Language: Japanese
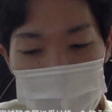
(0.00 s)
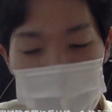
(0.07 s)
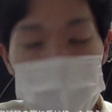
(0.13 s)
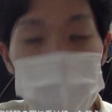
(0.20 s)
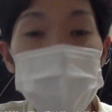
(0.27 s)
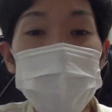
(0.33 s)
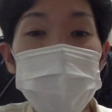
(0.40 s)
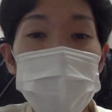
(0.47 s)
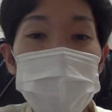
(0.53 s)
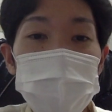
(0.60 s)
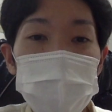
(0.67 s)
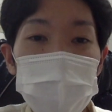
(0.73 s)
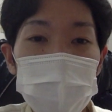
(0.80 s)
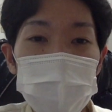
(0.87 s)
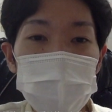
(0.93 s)
意識し
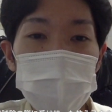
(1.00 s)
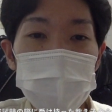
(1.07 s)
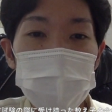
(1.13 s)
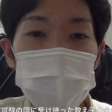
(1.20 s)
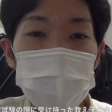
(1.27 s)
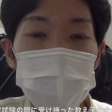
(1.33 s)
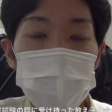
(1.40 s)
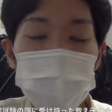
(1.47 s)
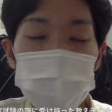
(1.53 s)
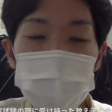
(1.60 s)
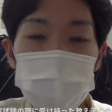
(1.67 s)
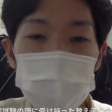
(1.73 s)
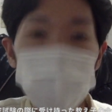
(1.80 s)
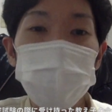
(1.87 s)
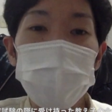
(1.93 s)
てやってっ
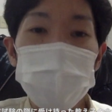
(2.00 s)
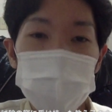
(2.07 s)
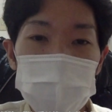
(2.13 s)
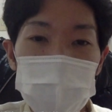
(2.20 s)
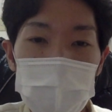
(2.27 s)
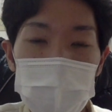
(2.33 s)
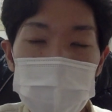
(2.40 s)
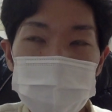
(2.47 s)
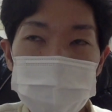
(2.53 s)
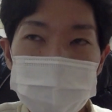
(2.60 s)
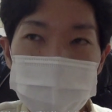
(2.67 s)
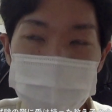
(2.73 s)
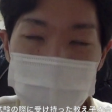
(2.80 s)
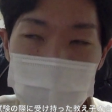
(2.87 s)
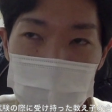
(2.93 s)
てください。
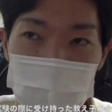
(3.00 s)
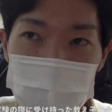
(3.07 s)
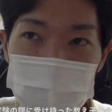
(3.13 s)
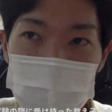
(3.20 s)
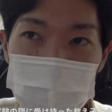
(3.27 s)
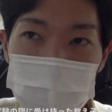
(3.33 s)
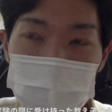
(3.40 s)
はい。